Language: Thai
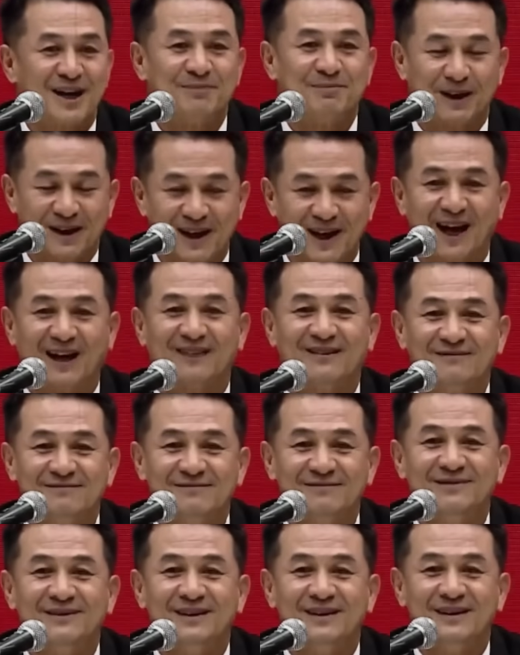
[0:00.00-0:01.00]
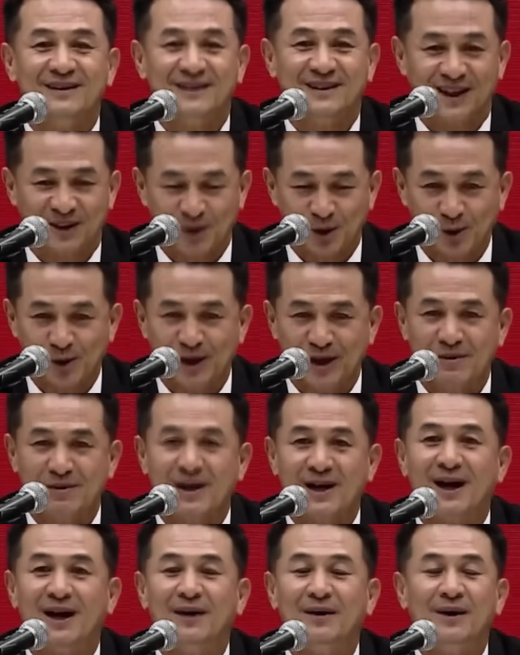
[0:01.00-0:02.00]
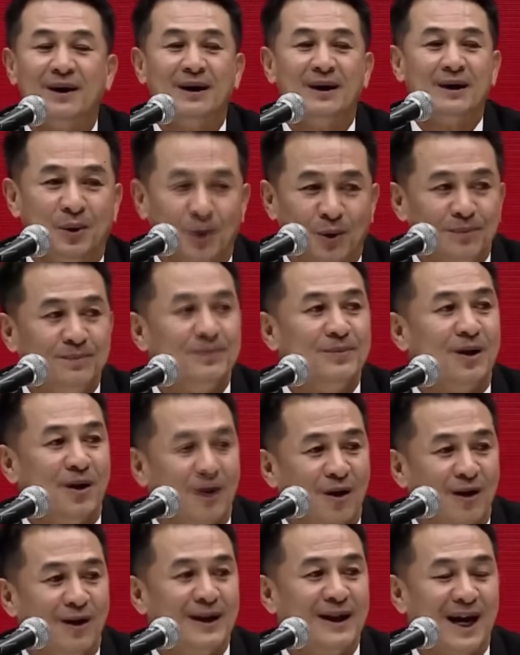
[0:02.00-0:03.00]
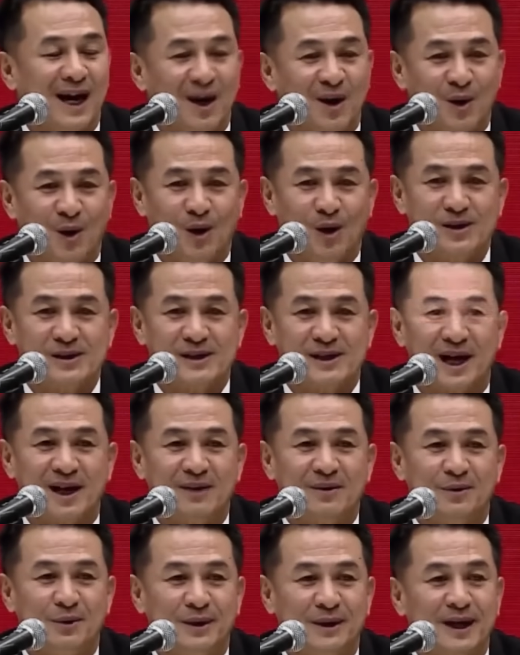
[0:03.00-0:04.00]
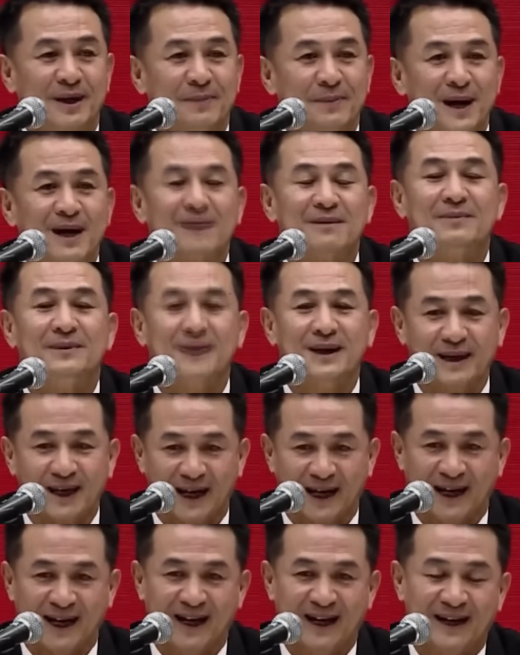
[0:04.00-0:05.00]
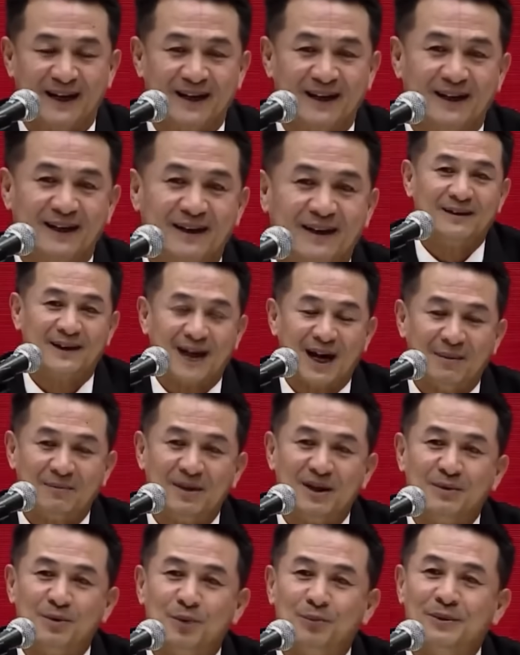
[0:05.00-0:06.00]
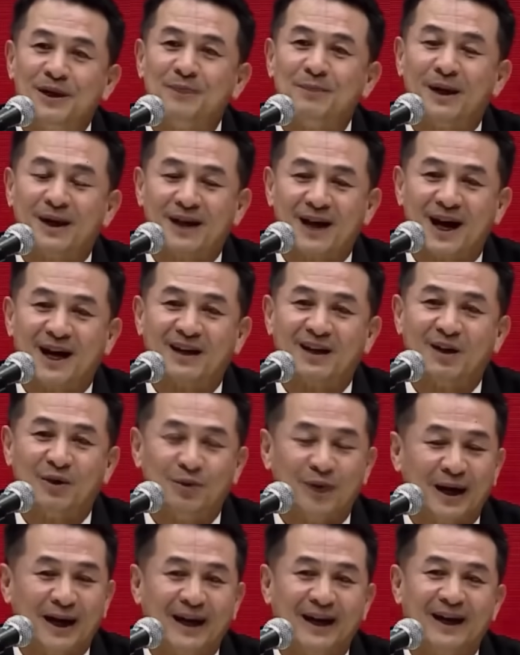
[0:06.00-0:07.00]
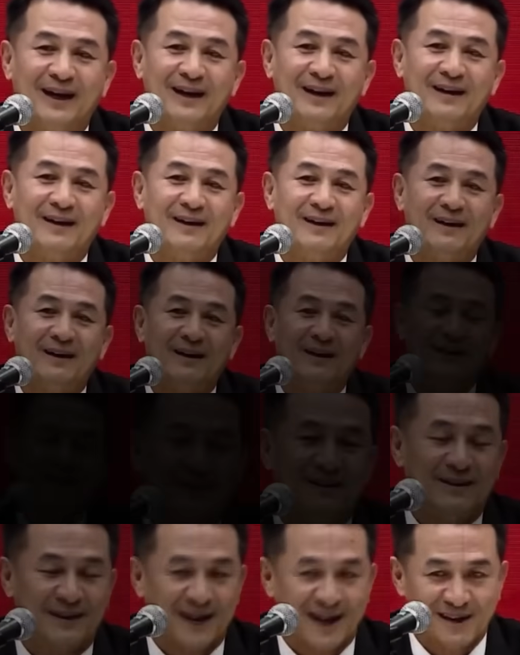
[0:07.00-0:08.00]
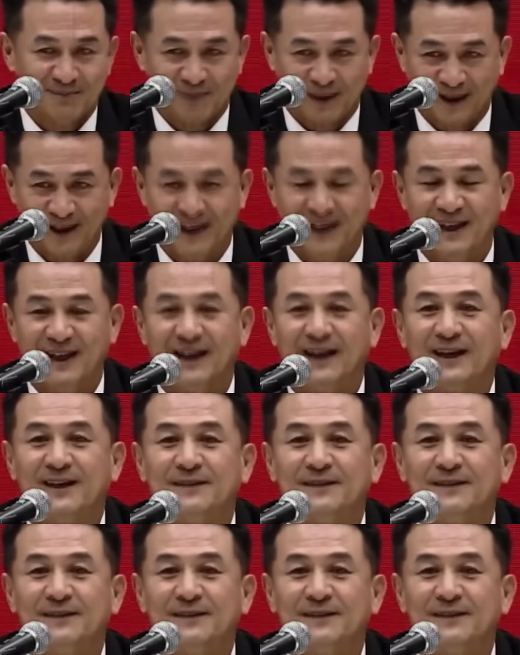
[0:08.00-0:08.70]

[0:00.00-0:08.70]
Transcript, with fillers: ญาตประกาศณตรงนี้ว่าผมขอลาออกจากหัวหน้าพรรคเพื่อไทยตามที่ผมได้ประกาศเอาไว้ณบัดนี้